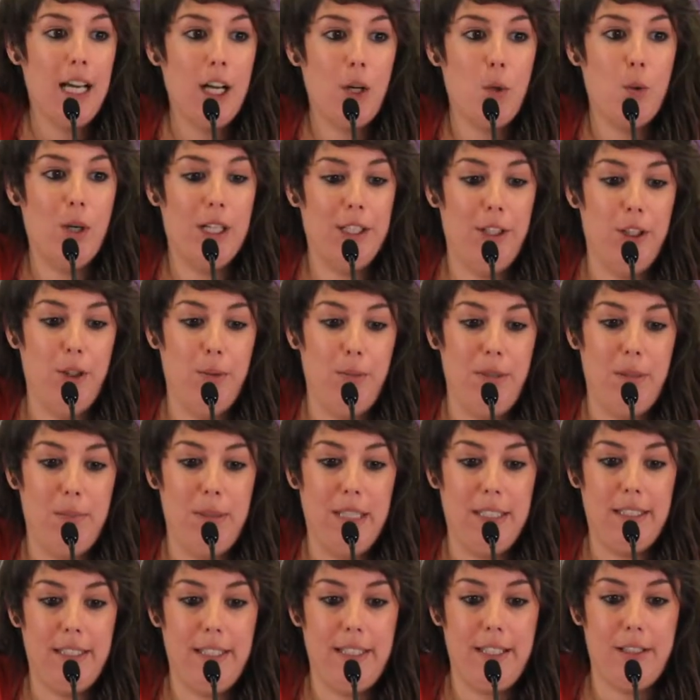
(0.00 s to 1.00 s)
Cuando me
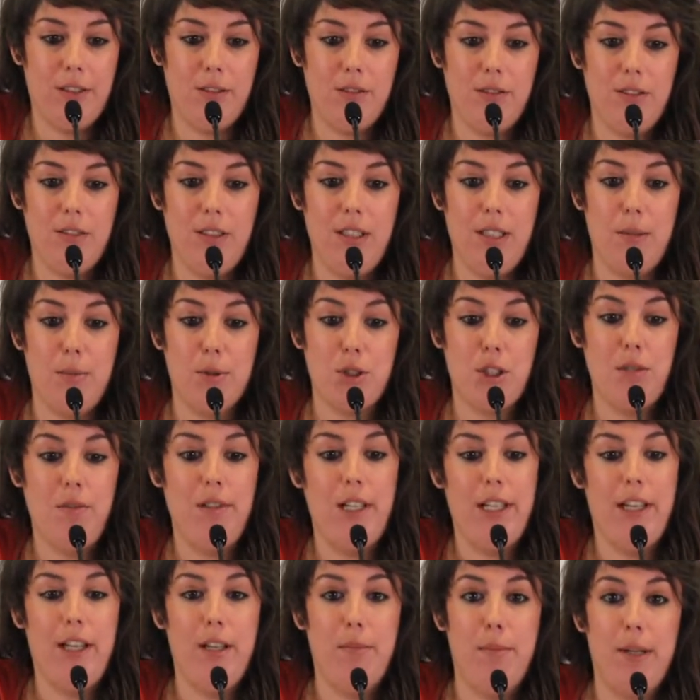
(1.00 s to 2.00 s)
plantearon la
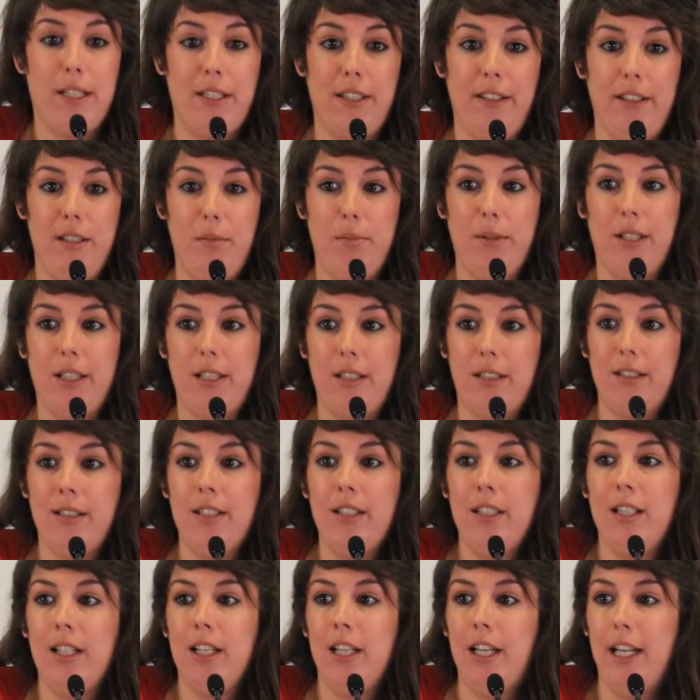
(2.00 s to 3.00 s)
posibilidad de participar,
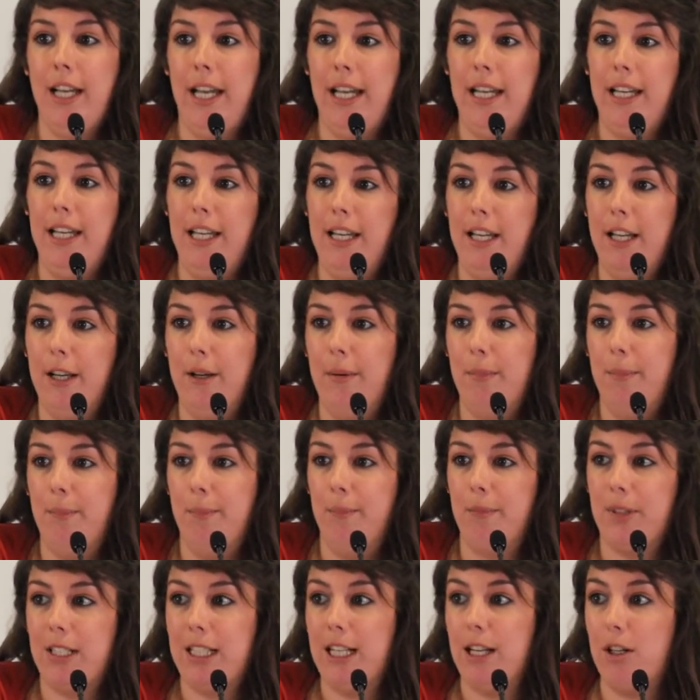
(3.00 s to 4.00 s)

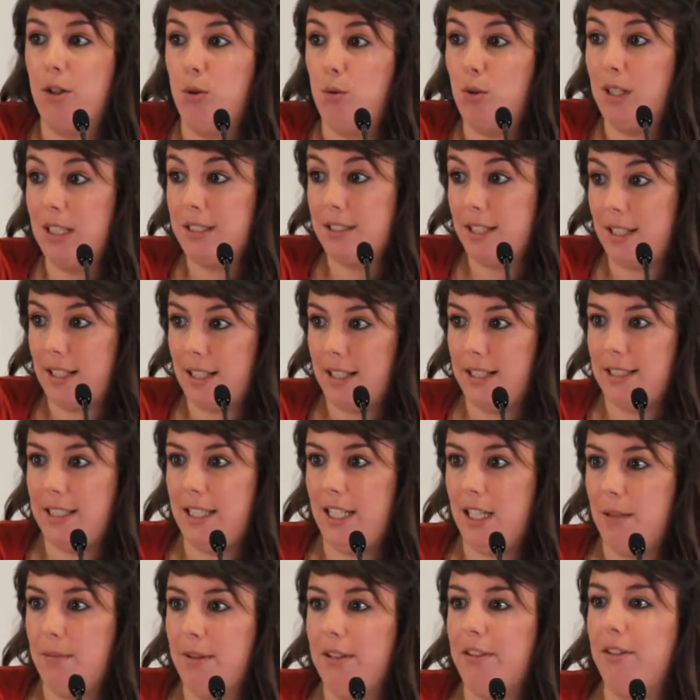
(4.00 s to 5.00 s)
Em, claro, en una charla que se
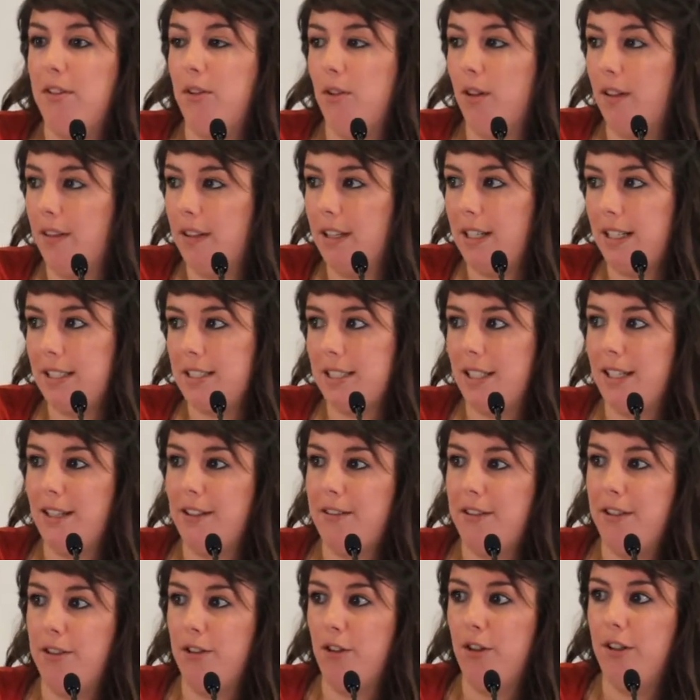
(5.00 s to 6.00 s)
llama Ciudadanas
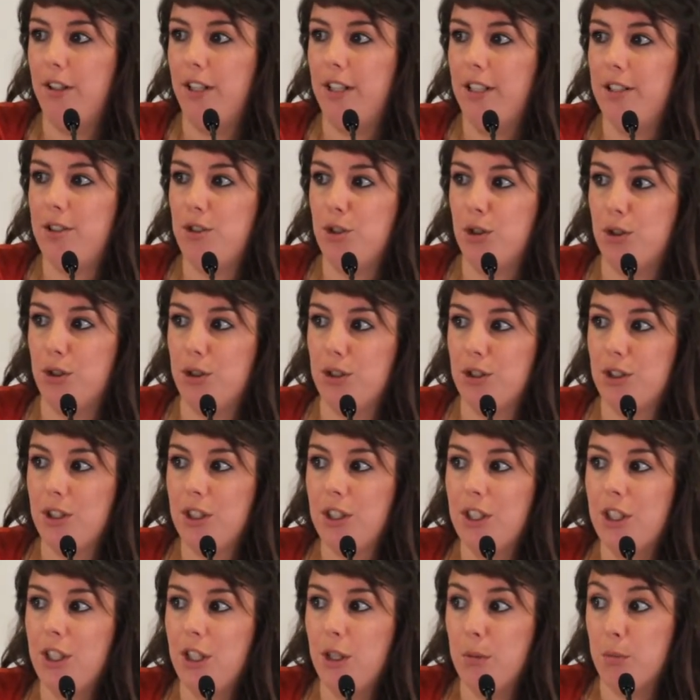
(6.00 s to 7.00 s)
ejerciendo derechos,
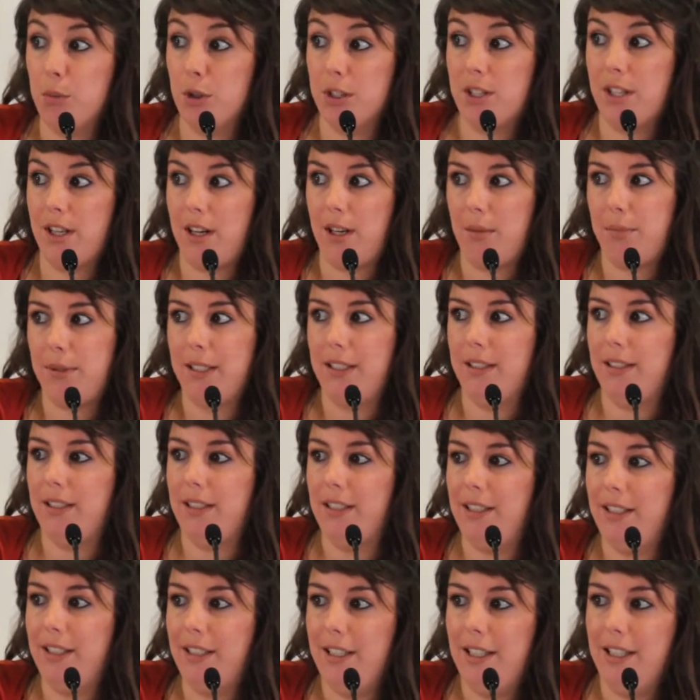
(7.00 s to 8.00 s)
pues de
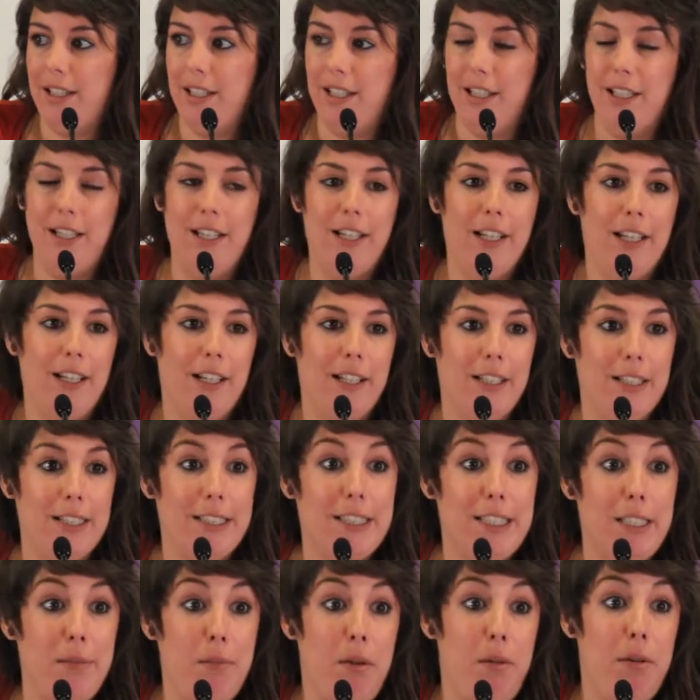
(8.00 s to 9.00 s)
repente eh,
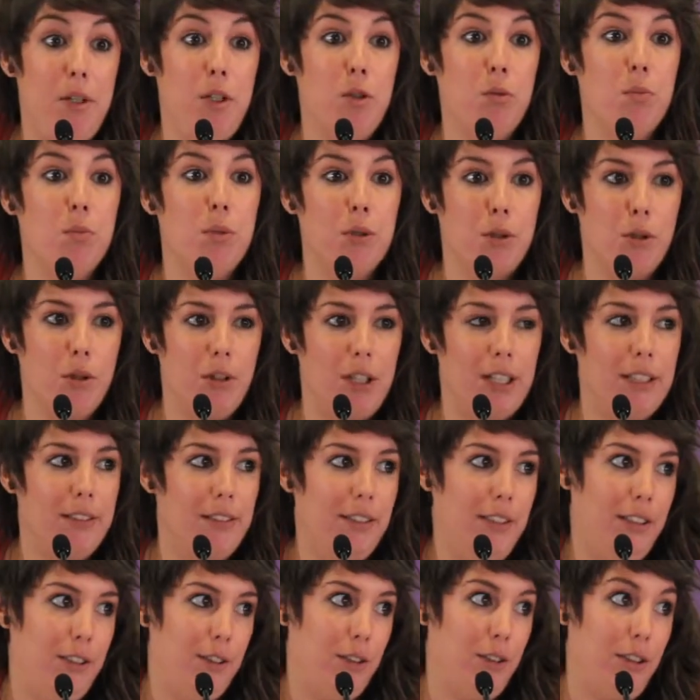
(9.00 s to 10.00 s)
se me vino un poco
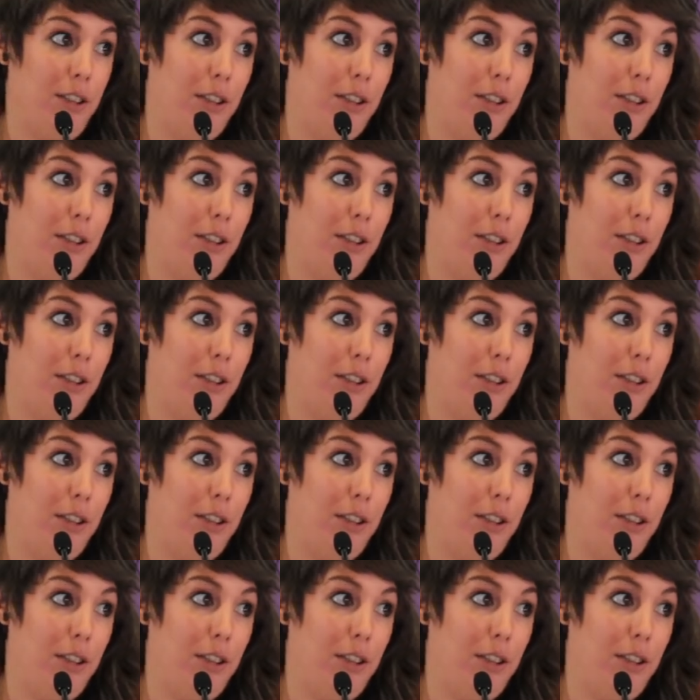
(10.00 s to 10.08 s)
grande, ¿no?